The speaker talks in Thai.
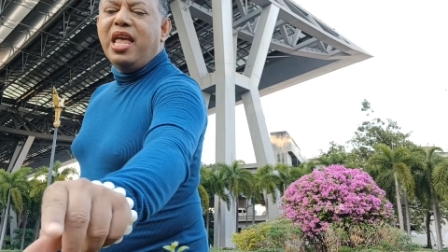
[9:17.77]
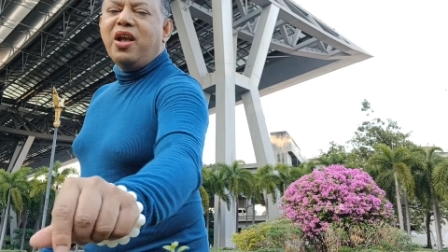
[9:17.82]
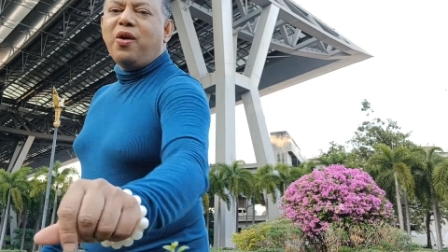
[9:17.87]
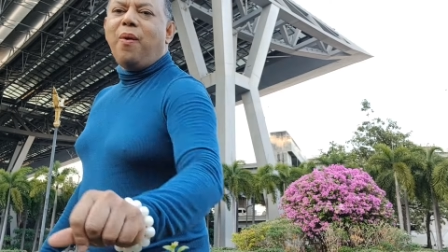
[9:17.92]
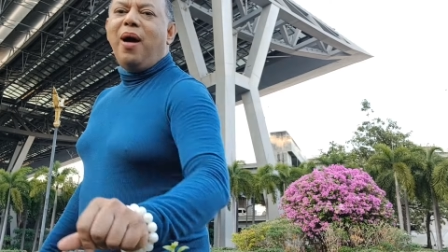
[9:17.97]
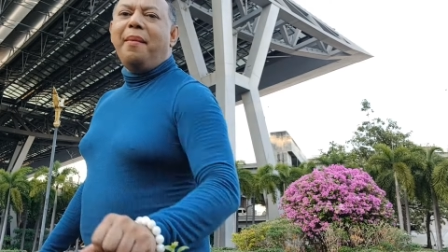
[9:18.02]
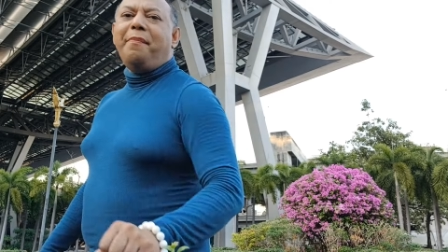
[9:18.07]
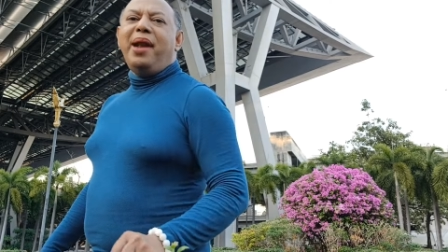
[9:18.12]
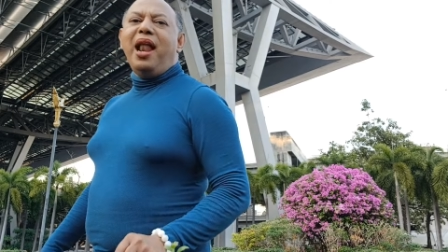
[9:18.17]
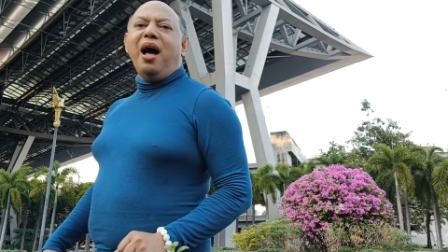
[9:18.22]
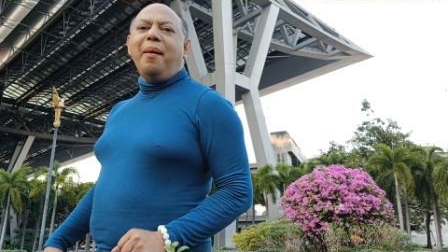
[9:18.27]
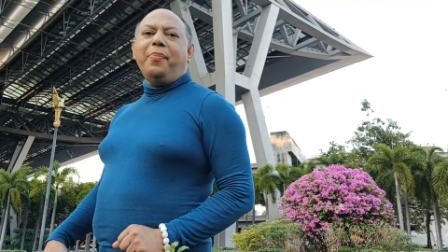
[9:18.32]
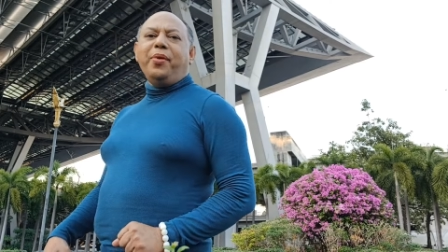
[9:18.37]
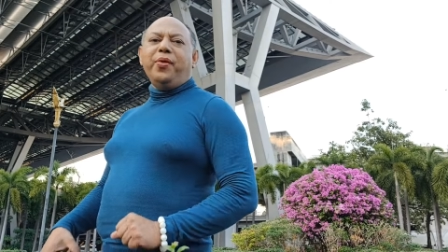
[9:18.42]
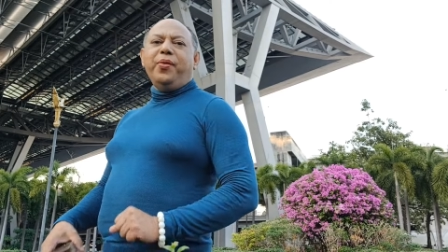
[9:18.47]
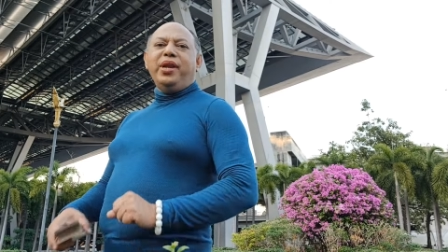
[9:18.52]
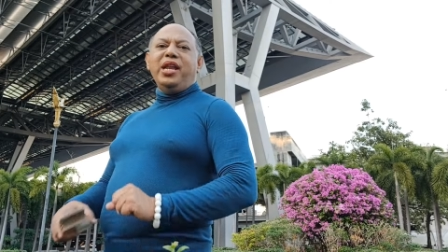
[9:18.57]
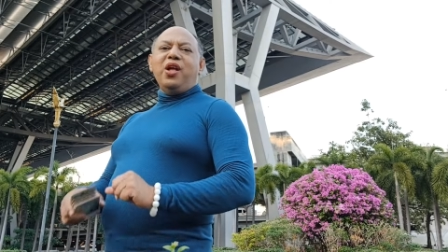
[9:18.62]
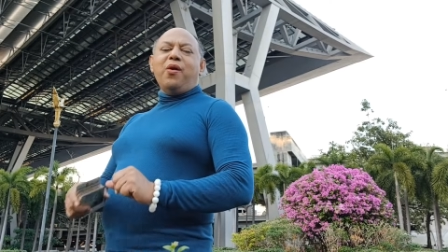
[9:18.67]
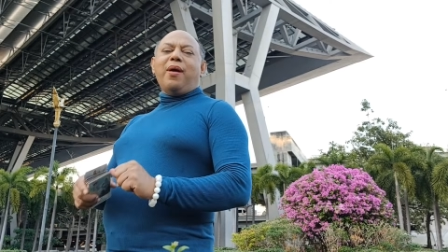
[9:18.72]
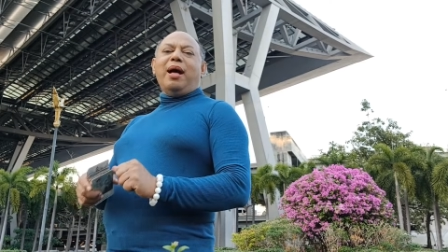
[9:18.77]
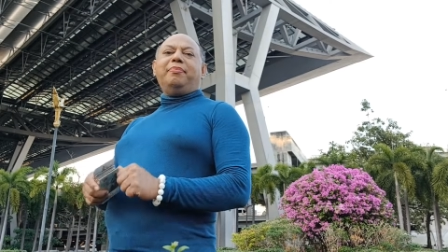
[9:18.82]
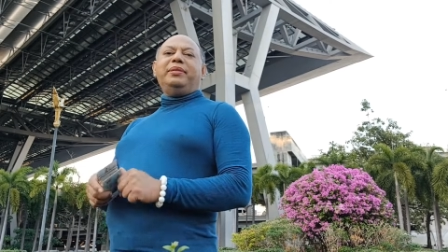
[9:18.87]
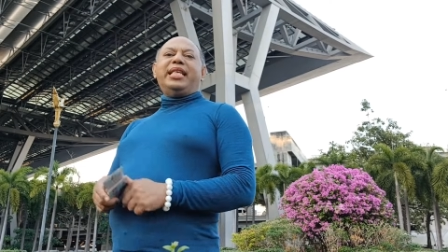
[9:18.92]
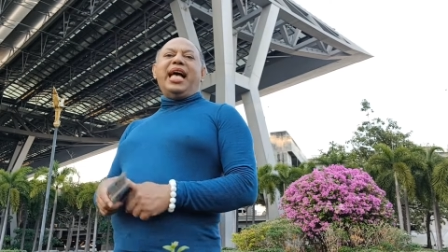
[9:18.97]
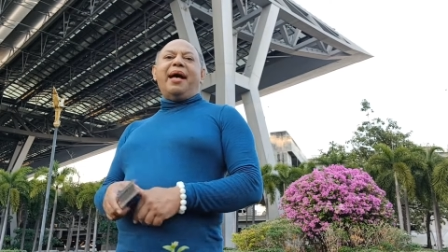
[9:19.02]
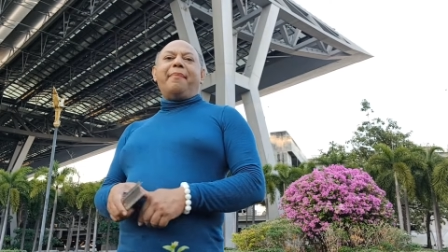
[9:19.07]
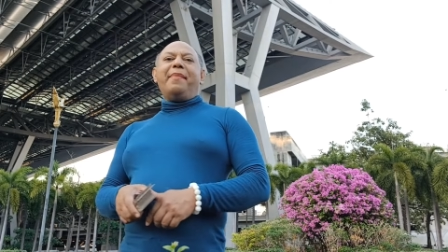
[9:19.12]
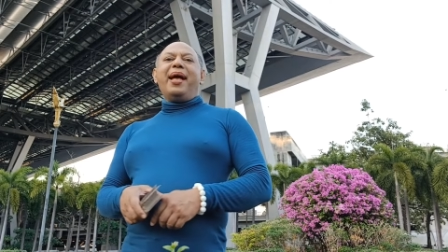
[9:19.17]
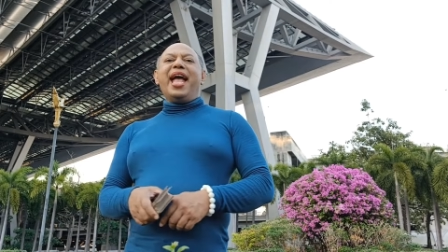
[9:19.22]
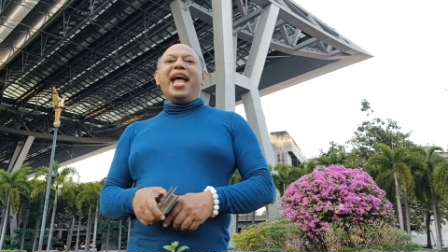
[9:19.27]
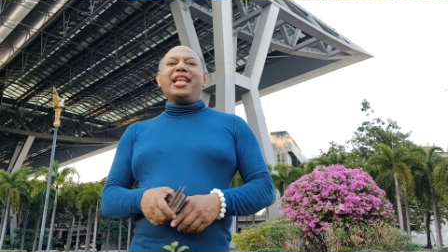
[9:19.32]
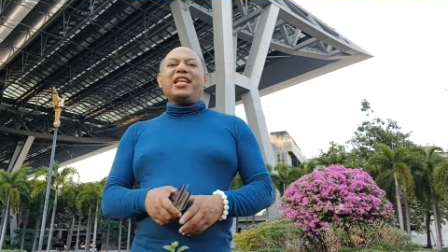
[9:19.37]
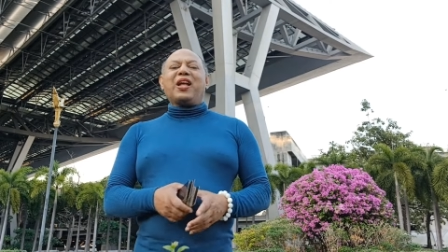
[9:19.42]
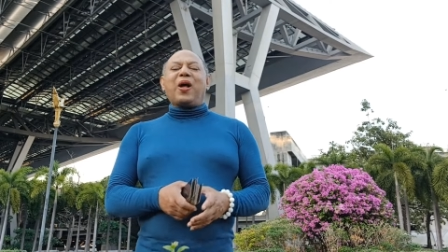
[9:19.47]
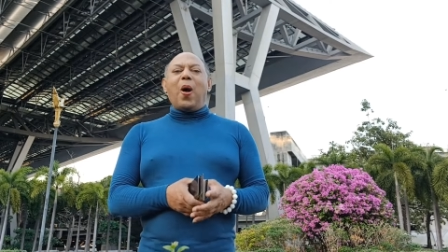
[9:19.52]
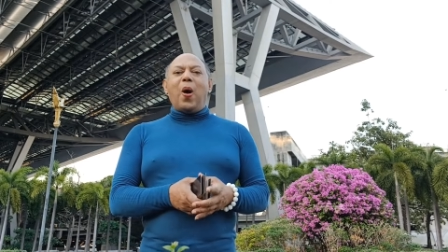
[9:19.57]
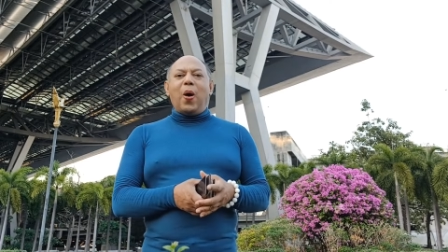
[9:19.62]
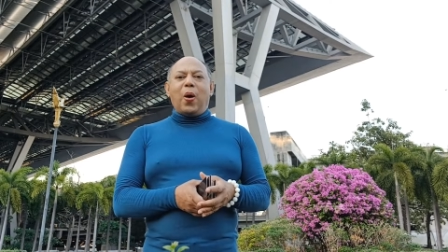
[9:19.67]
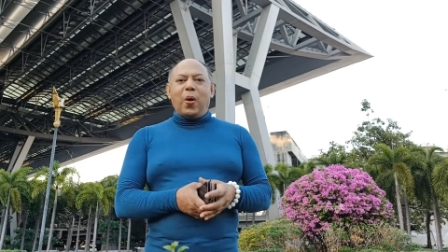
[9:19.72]
ความรอบรู้ดึงความสามารถ
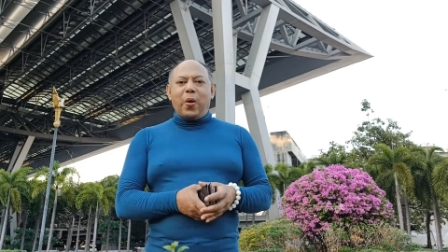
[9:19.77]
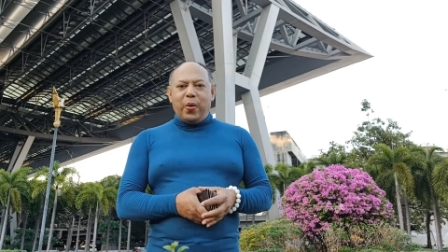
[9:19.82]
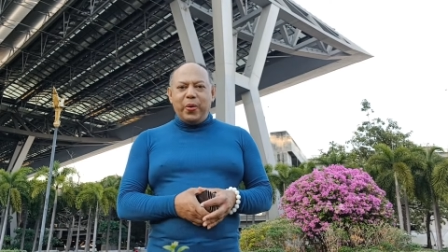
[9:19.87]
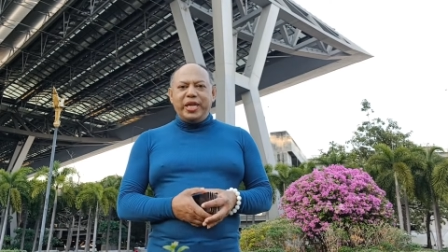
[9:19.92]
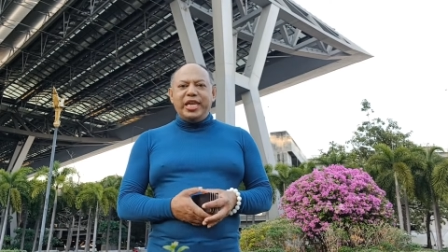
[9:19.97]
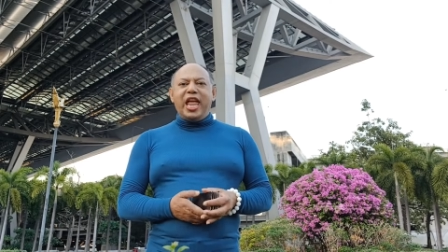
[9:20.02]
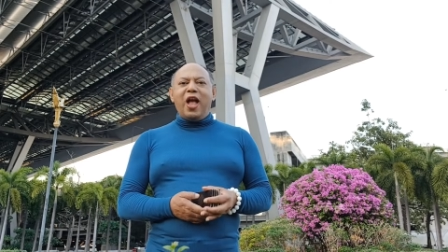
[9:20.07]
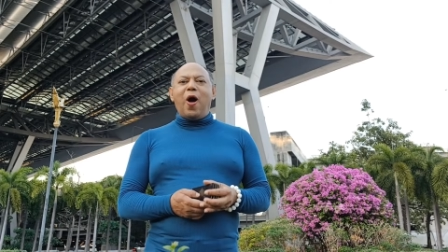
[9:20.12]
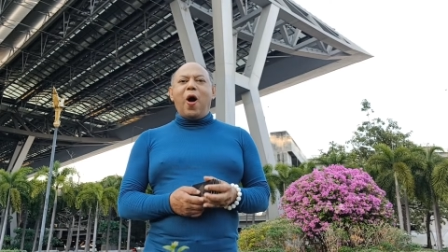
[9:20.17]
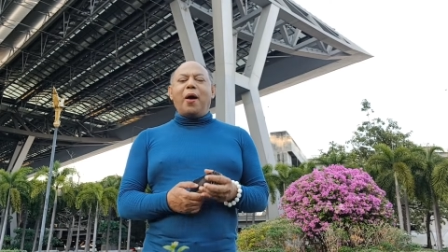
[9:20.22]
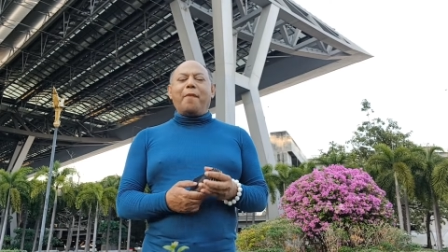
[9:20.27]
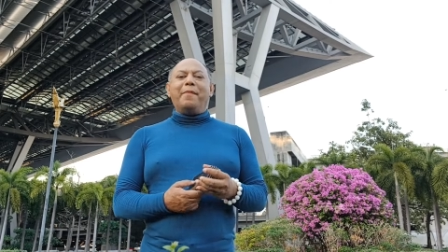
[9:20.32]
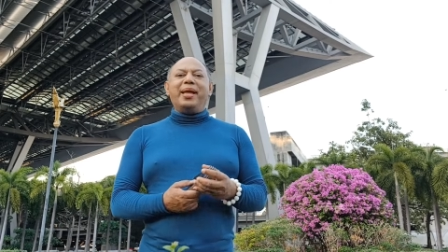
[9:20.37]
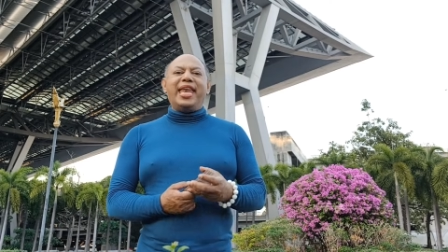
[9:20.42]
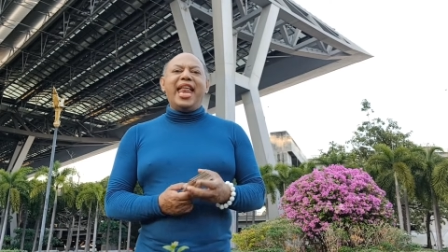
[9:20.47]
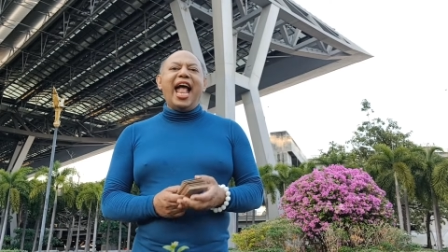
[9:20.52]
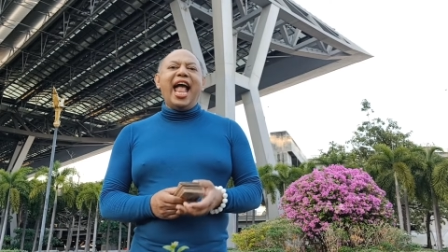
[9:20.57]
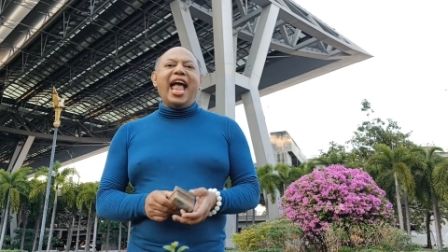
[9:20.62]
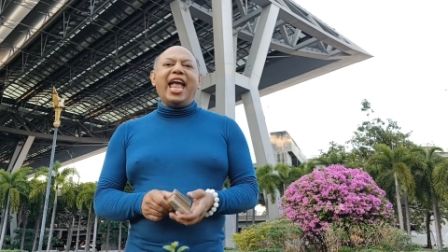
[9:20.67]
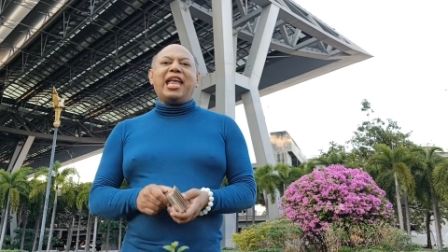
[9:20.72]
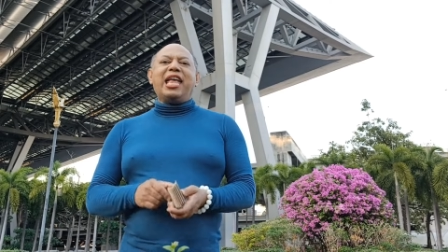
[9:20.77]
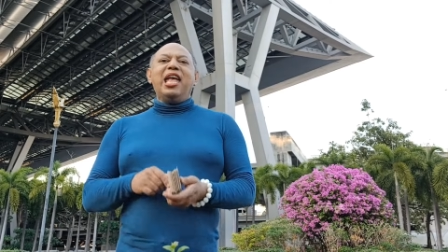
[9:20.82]
ของคุณออกมาได้